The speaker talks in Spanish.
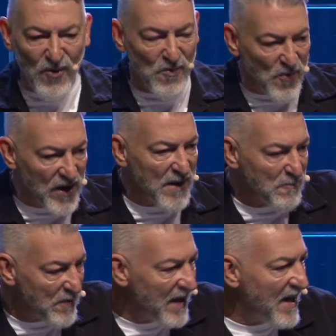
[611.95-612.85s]
como Él
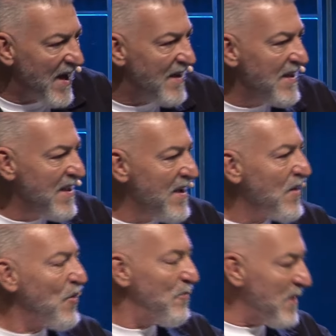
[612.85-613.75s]
espera
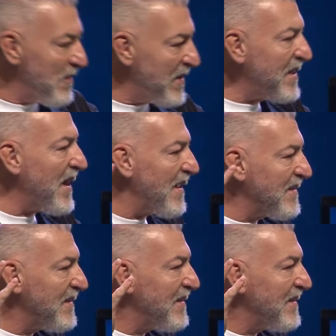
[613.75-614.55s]
con mi vida.